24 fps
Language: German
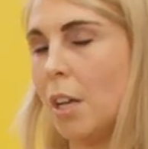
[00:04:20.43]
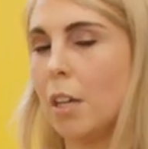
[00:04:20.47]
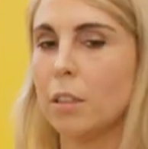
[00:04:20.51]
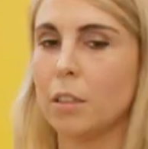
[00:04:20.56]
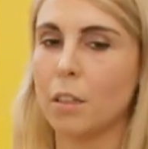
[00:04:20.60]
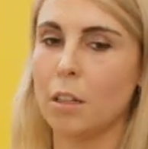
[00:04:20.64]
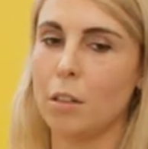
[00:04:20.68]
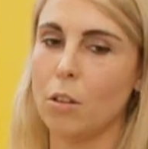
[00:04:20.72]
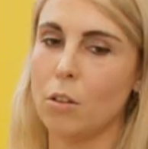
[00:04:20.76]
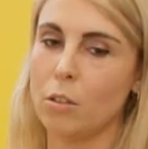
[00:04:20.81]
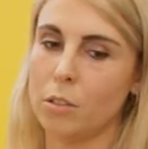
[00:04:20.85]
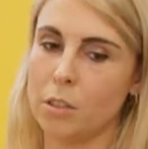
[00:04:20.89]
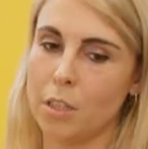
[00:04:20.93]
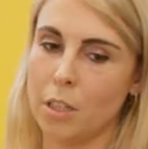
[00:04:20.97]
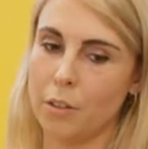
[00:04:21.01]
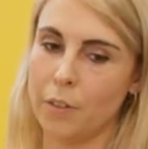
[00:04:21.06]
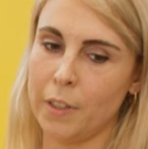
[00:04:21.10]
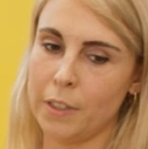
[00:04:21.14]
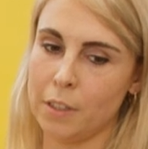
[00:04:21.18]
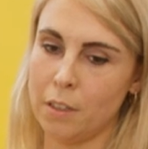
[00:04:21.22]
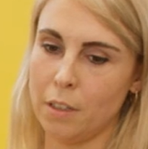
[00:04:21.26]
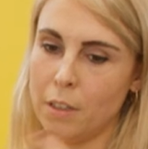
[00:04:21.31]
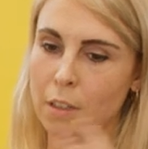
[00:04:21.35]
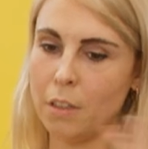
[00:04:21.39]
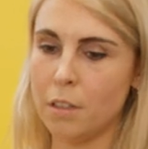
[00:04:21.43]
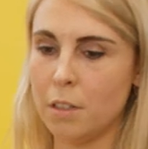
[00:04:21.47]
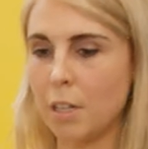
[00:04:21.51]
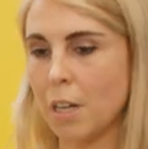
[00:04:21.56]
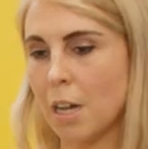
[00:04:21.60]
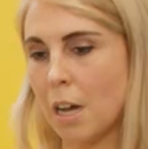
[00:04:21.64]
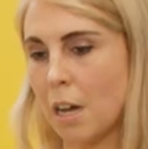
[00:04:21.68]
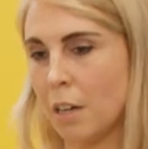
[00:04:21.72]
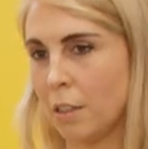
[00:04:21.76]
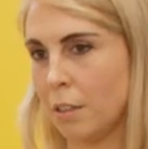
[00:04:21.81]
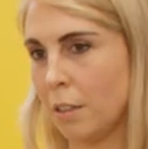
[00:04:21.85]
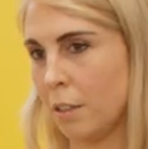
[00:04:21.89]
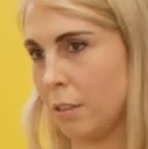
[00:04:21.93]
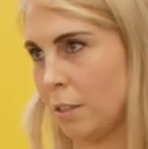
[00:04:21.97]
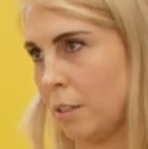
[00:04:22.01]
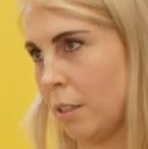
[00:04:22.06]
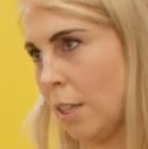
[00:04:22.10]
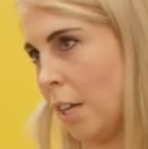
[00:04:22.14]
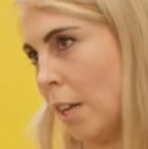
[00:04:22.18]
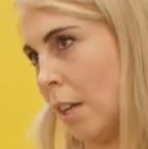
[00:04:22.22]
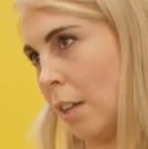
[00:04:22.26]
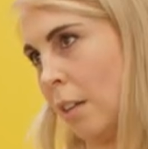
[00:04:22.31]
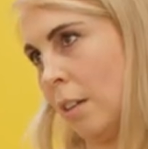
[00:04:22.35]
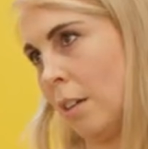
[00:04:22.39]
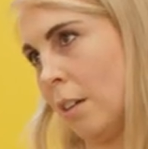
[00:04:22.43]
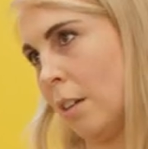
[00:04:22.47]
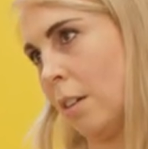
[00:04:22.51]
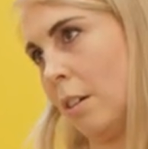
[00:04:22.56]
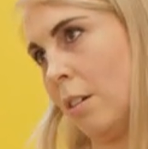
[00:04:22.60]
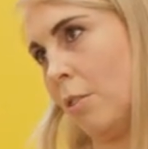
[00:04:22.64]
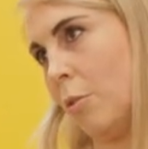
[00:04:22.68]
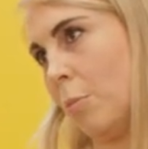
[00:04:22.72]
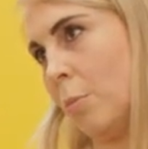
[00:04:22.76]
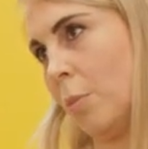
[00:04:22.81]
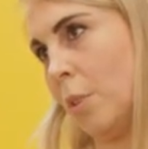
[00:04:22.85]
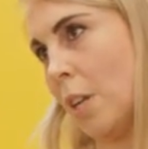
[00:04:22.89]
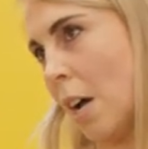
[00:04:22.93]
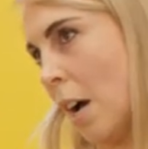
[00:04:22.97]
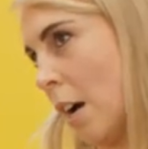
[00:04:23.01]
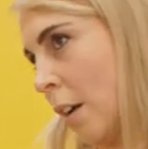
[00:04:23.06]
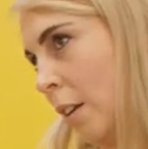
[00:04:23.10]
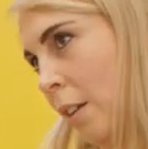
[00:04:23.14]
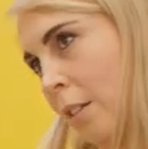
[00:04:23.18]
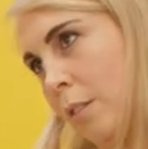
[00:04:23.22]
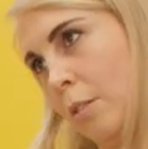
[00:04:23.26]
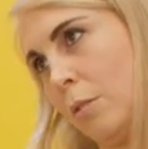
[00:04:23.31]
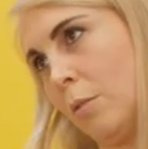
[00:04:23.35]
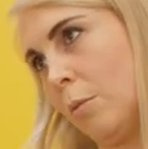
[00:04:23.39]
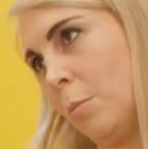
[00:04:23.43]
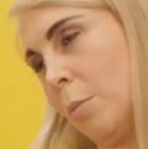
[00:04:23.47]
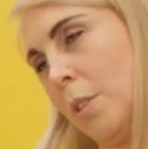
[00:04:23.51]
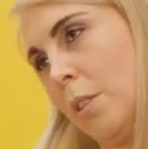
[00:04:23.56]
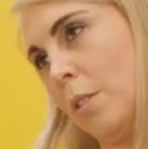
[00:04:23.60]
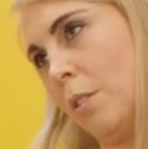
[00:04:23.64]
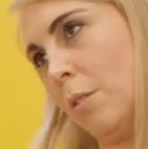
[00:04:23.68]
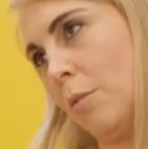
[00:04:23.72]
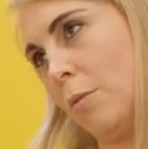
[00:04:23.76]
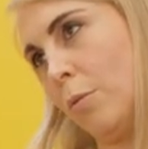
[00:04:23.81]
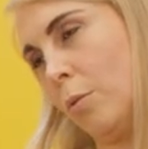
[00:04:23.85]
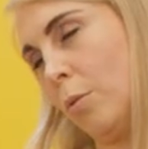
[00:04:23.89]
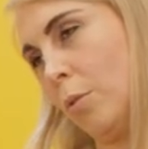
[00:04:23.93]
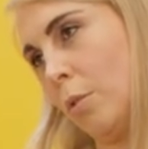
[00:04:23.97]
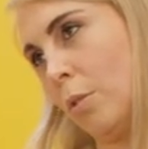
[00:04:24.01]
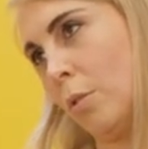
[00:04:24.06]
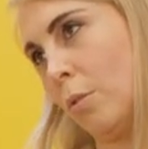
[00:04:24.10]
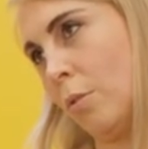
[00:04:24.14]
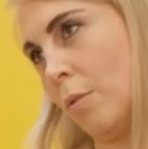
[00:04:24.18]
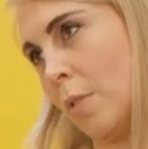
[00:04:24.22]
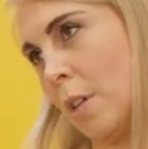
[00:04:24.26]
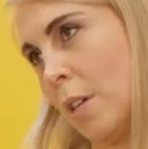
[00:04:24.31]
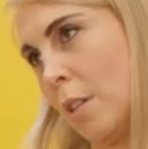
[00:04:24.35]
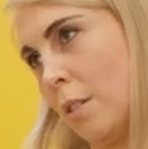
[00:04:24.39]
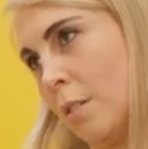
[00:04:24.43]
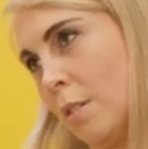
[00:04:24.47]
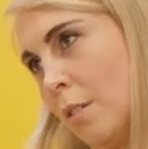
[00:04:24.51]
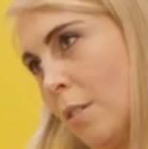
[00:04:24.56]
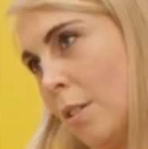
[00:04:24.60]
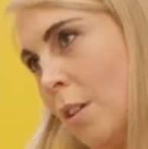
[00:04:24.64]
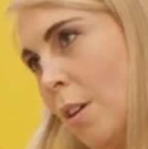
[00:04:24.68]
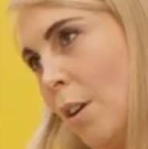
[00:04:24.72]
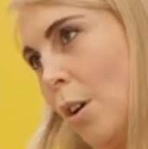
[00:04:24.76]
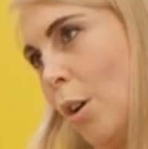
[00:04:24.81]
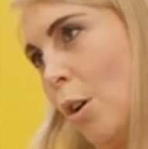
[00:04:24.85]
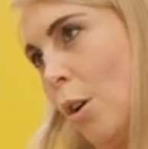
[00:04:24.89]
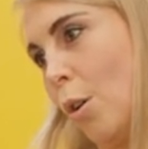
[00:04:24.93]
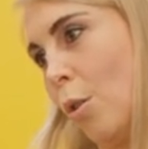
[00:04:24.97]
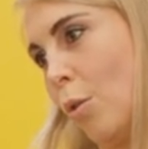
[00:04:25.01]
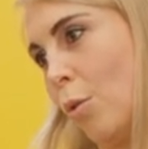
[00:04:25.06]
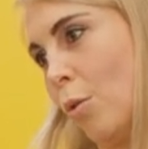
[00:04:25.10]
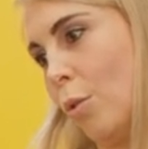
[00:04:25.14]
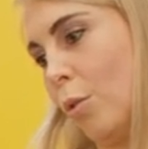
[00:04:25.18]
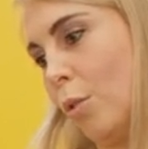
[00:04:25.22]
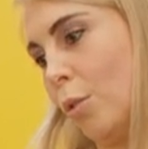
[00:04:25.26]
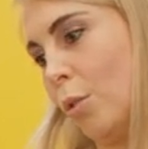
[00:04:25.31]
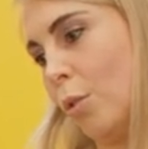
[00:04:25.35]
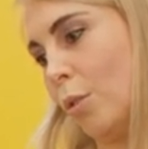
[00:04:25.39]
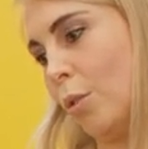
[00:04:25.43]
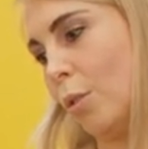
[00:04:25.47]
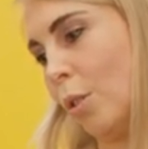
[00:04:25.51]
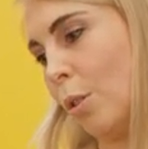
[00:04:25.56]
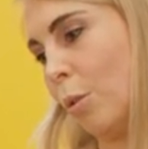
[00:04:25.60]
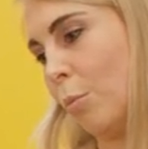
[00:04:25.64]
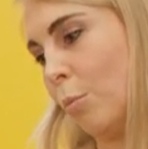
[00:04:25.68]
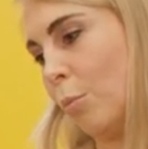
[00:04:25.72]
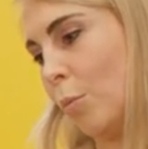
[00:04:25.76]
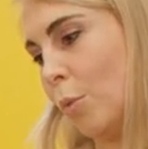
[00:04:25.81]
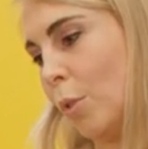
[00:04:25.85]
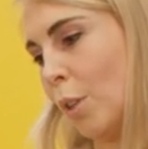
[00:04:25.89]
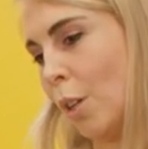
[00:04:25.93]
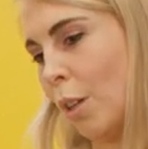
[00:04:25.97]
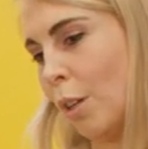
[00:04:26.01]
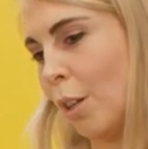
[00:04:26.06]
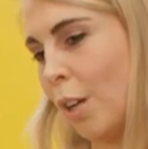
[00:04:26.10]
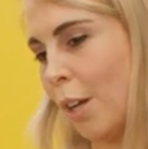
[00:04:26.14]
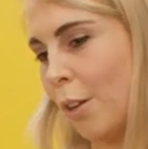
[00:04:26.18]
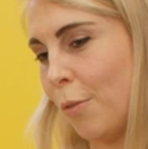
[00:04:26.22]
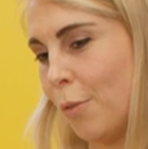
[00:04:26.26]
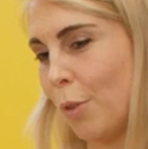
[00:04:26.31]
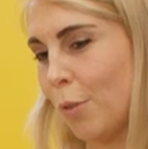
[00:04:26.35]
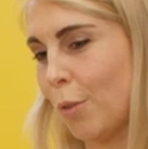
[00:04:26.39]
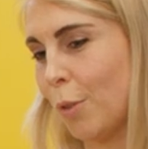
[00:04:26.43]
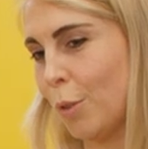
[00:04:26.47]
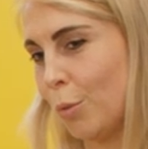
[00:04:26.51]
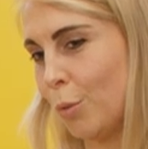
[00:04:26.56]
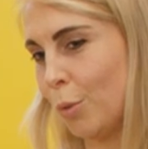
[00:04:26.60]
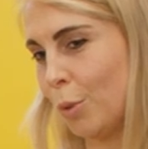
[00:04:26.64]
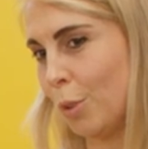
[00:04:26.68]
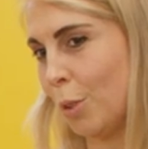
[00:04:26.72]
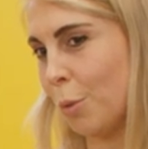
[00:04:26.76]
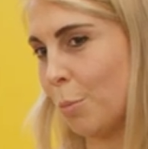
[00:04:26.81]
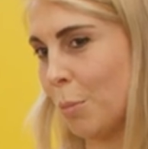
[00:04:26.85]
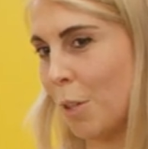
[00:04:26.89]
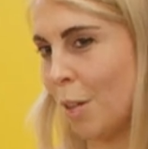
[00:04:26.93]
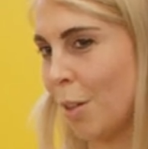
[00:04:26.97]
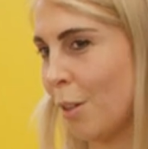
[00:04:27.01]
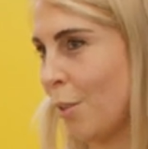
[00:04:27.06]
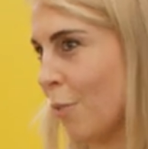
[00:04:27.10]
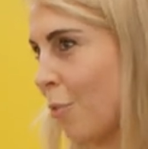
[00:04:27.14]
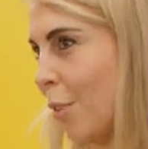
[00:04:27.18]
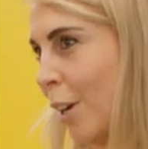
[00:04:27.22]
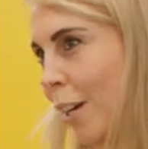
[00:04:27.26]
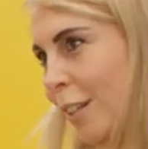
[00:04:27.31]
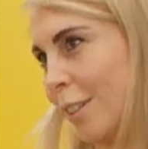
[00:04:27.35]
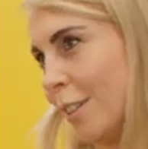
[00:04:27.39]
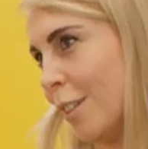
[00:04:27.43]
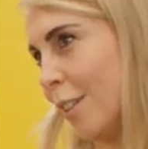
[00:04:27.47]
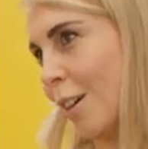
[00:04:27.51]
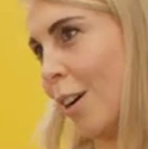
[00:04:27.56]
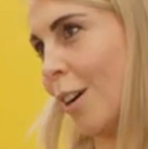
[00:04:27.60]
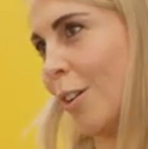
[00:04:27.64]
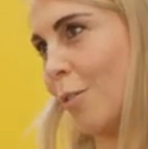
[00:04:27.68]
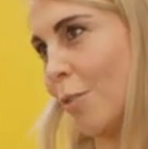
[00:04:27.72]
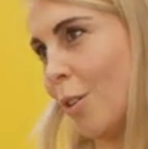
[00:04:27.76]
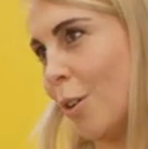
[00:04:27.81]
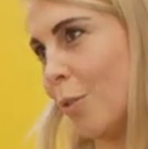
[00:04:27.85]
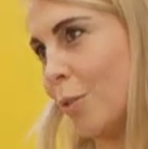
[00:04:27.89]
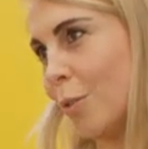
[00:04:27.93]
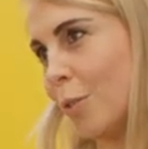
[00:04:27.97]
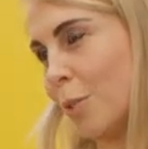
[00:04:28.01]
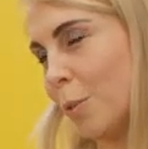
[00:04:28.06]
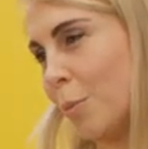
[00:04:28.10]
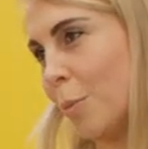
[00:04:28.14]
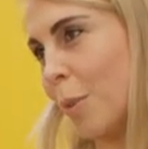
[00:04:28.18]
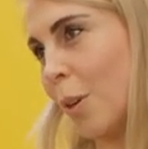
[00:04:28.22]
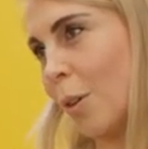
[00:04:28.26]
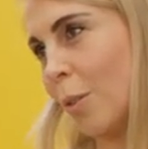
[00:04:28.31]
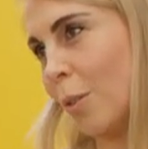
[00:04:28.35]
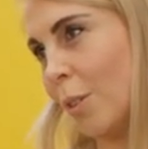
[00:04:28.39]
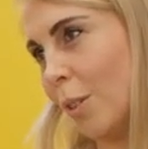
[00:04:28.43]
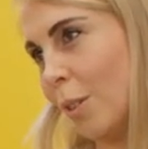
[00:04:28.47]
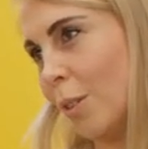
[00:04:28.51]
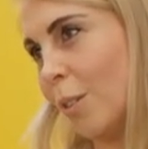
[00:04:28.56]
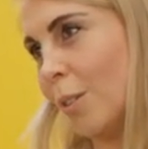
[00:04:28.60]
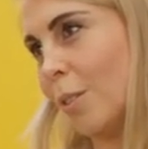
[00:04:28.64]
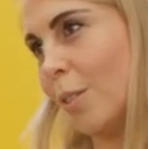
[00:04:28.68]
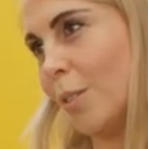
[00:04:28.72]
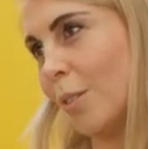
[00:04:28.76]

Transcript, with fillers: Dann auch teilweise in die Theaterszene, um da dann so ein bisschen Fuß zu fassen und ähm, dann einfach versucht, immer weiter darauf aufzubauen.